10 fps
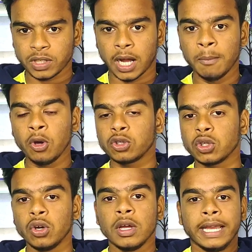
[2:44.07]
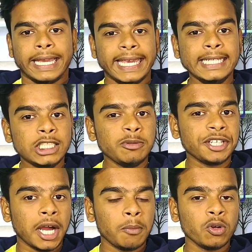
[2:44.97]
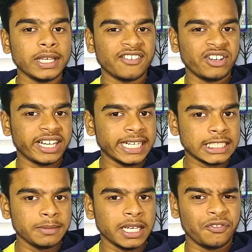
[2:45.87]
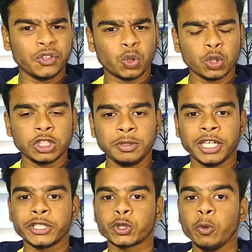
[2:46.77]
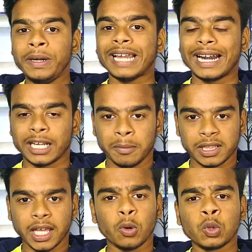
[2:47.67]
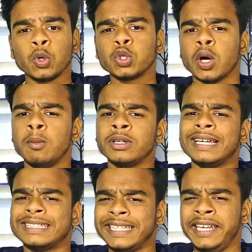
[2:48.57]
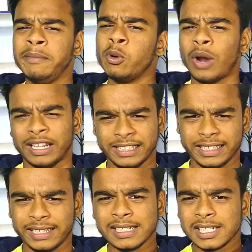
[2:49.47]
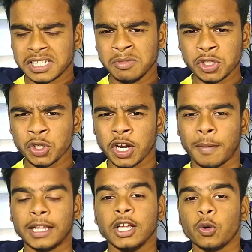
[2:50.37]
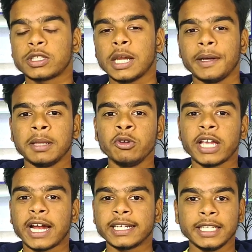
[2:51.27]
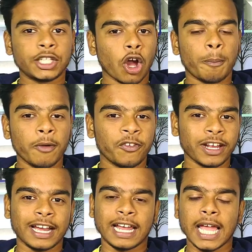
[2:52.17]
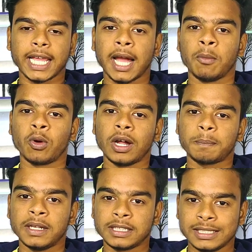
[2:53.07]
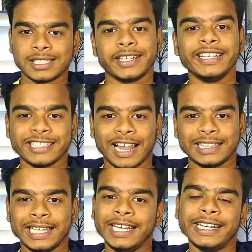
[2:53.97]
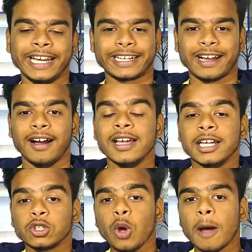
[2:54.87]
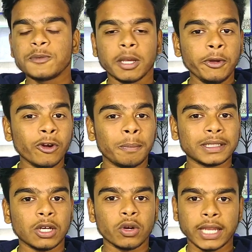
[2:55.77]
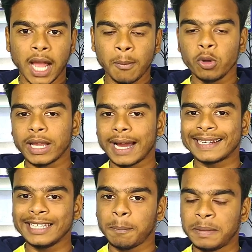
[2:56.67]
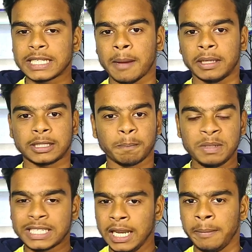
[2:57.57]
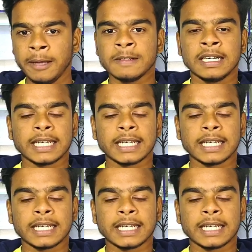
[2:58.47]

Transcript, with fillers: हम लोग जो एक जी का हम लोग या फिर डेढ़ जी या फिर दो जी का जो भी डाटा मिलता है उनको तो हम लोग यार दिन ही में उड़ा देते हैं समझ लो ना बात उसके बाद हम लोग क्या करते हैं टॉपअप वगैरह करा के हम लोग अपना दिनचर्या चलाते हैं नेट का तो आप सभी को पता हो कि हम लोग क्या करते थे पिछला मंथ पिछले में